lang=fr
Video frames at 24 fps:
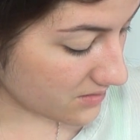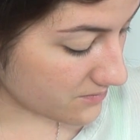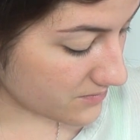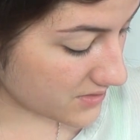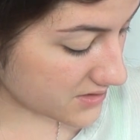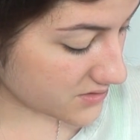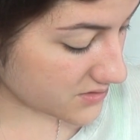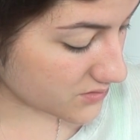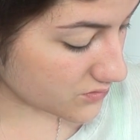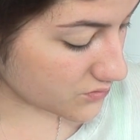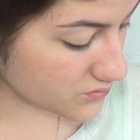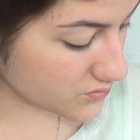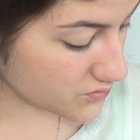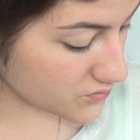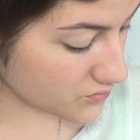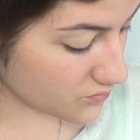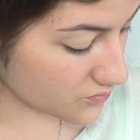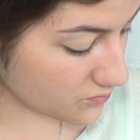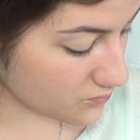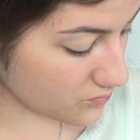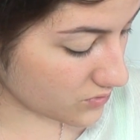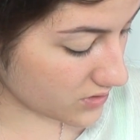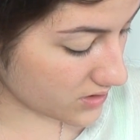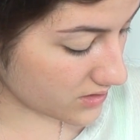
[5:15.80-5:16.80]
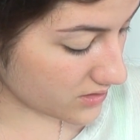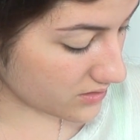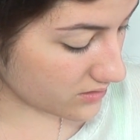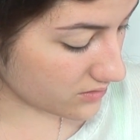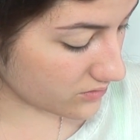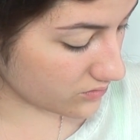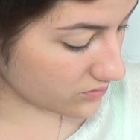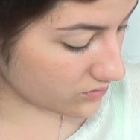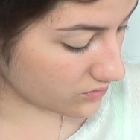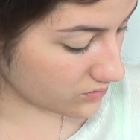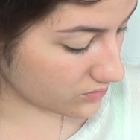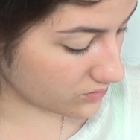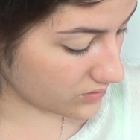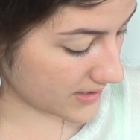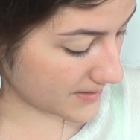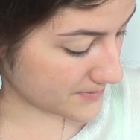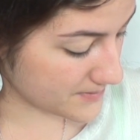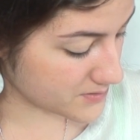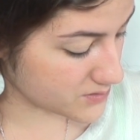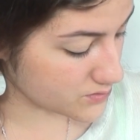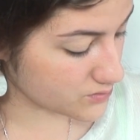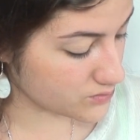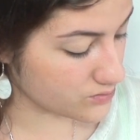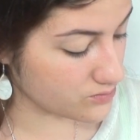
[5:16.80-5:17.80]
parce que sur moi, euh,
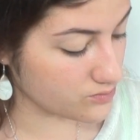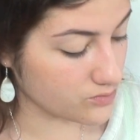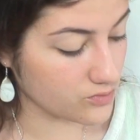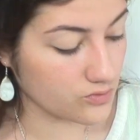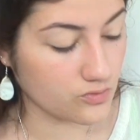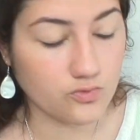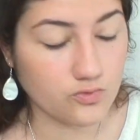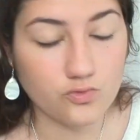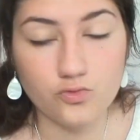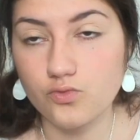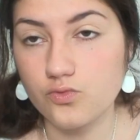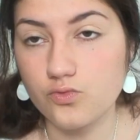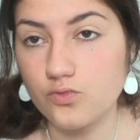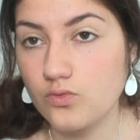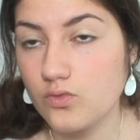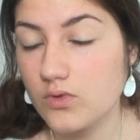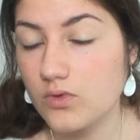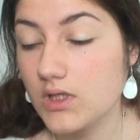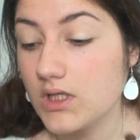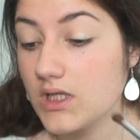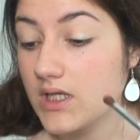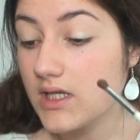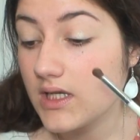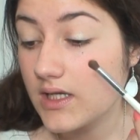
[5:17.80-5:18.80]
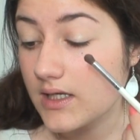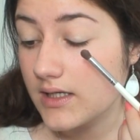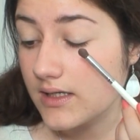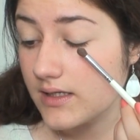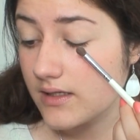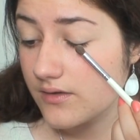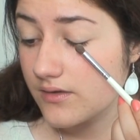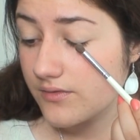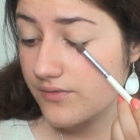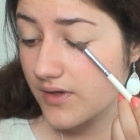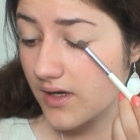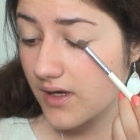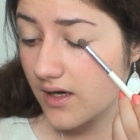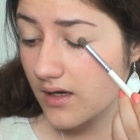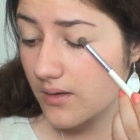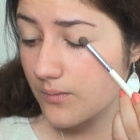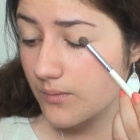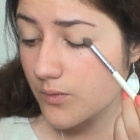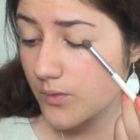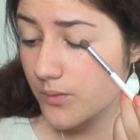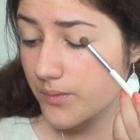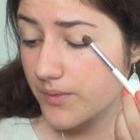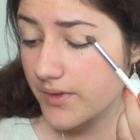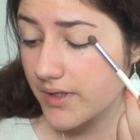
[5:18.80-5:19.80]
absolument tout, les fards
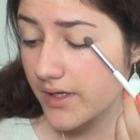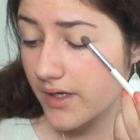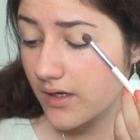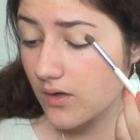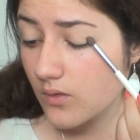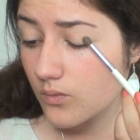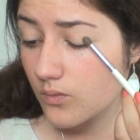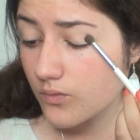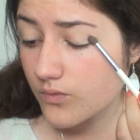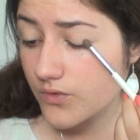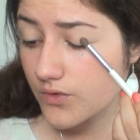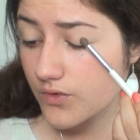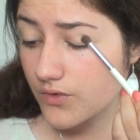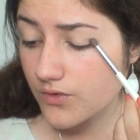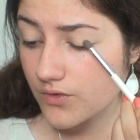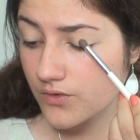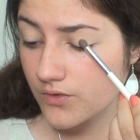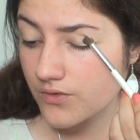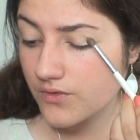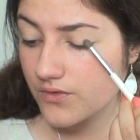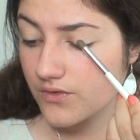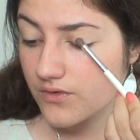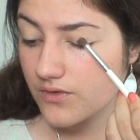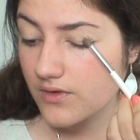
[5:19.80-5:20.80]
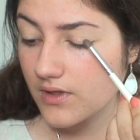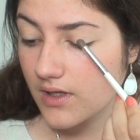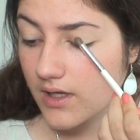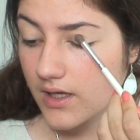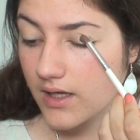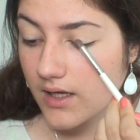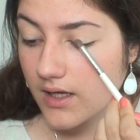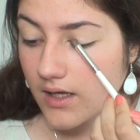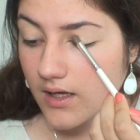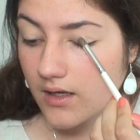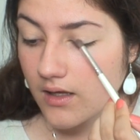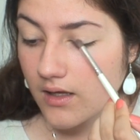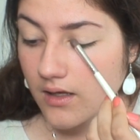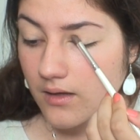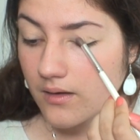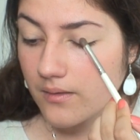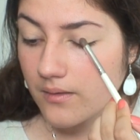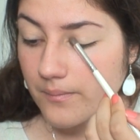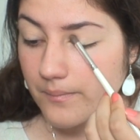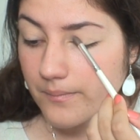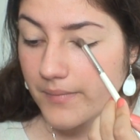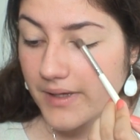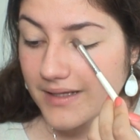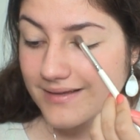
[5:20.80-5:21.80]
à paupières ont tendance
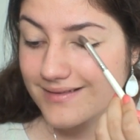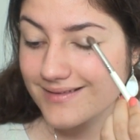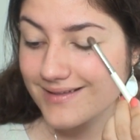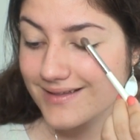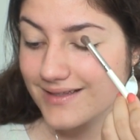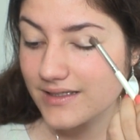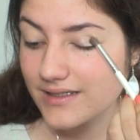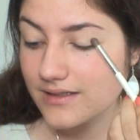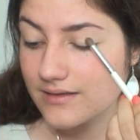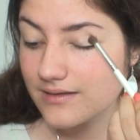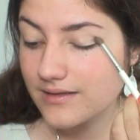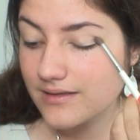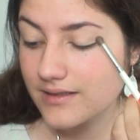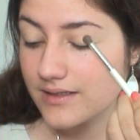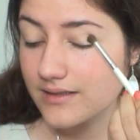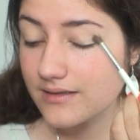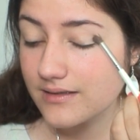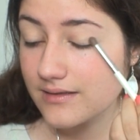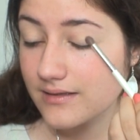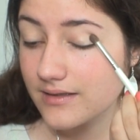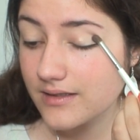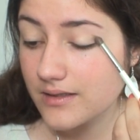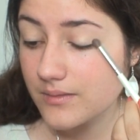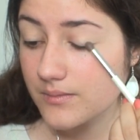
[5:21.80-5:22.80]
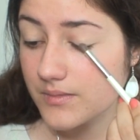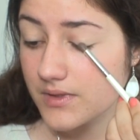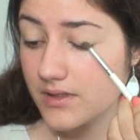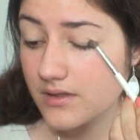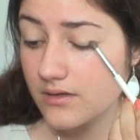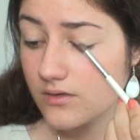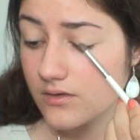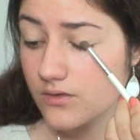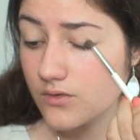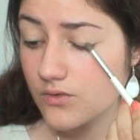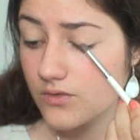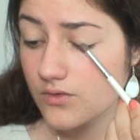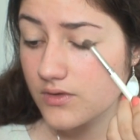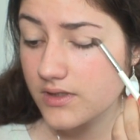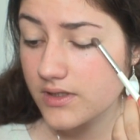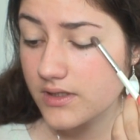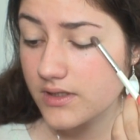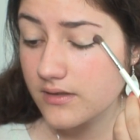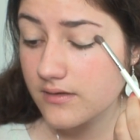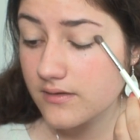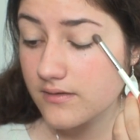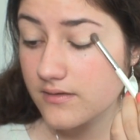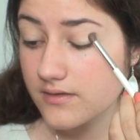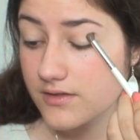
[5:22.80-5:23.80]
à pas très très très bien
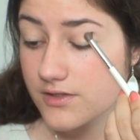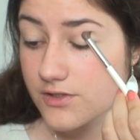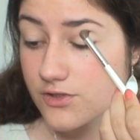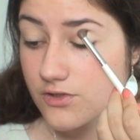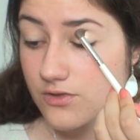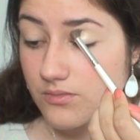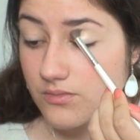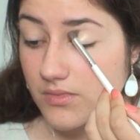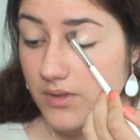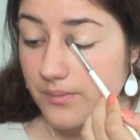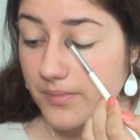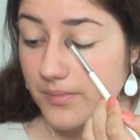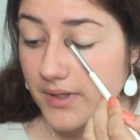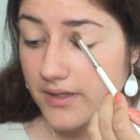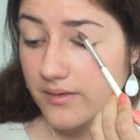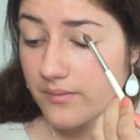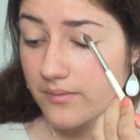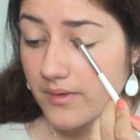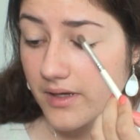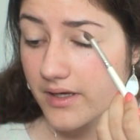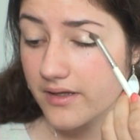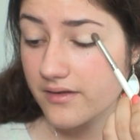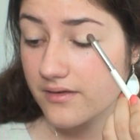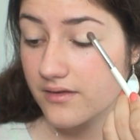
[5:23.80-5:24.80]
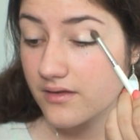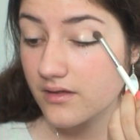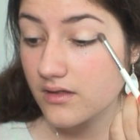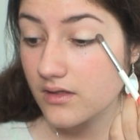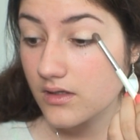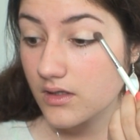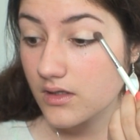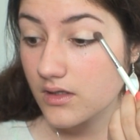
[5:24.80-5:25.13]
tenir si je ne mets pas de base.